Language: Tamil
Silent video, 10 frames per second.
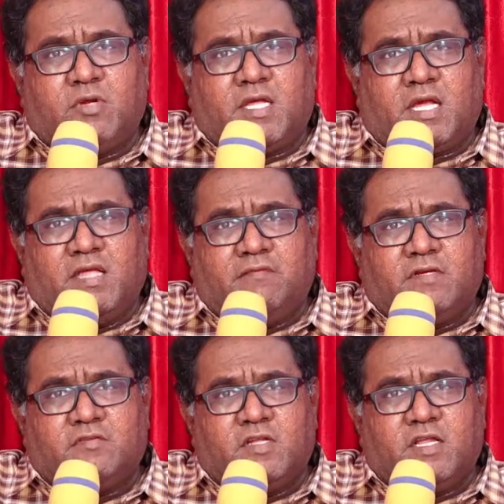உன்னை
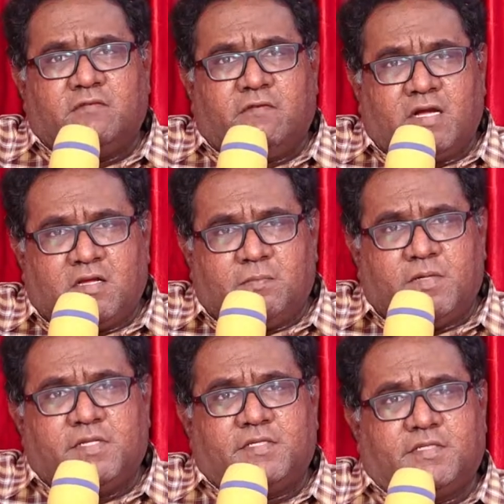கைவிடுவதில்லைன்னு வாக்கு
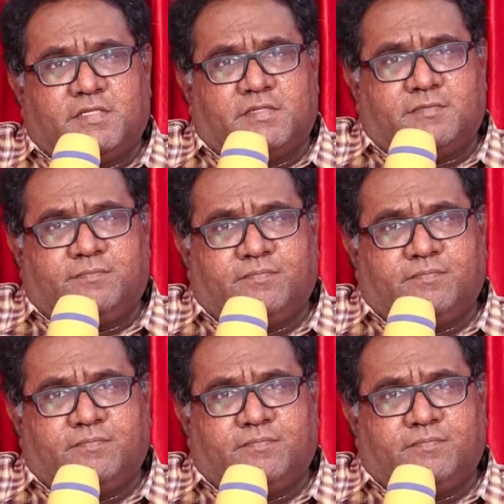பண்ணியிருக்கிறார்